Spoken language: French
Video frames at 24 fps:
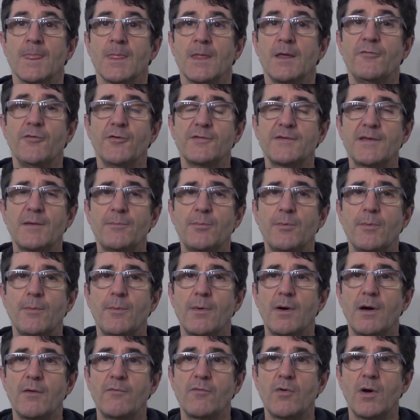Il faut
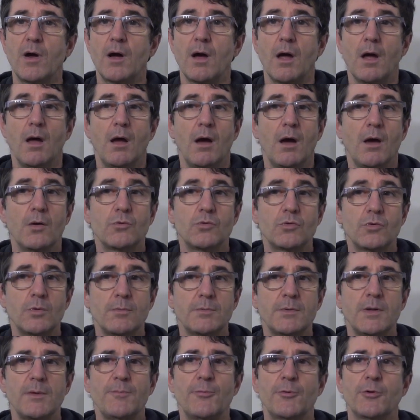simplement avoir un
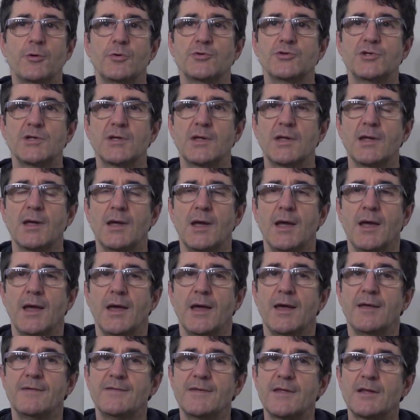tout petit peu de logique.
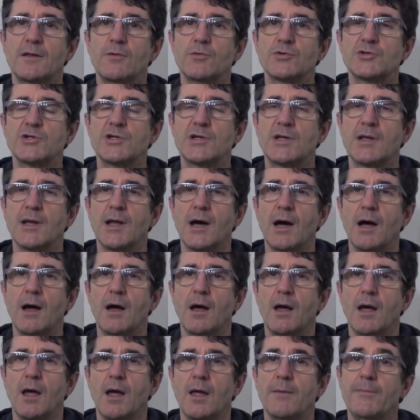Et cette logique-là,
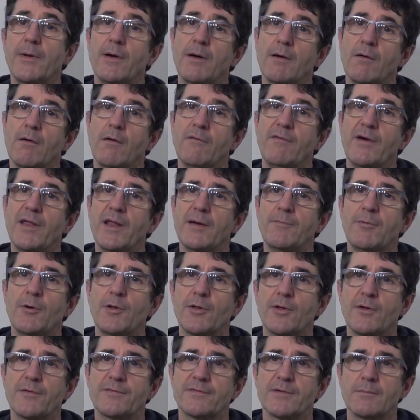eh bien, on va la
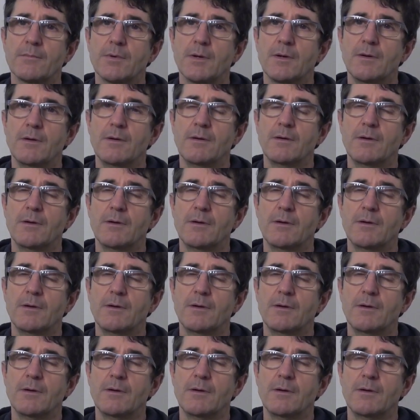prendre ensemble.